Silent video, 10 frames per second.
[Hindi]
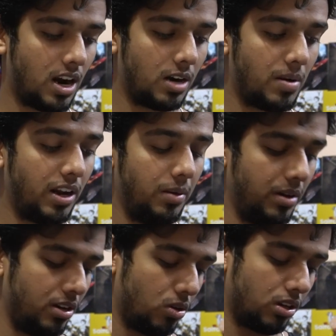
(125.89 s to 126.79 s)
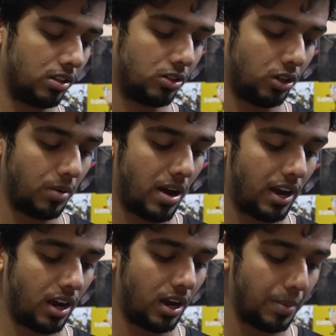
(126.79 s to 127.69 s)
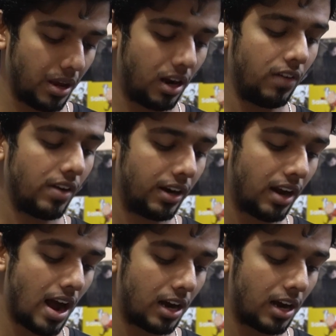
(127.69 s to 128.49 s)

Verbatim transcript: आर्ट बाय अनिमेश अच्छा स्टोरी बाय अभिराव एंड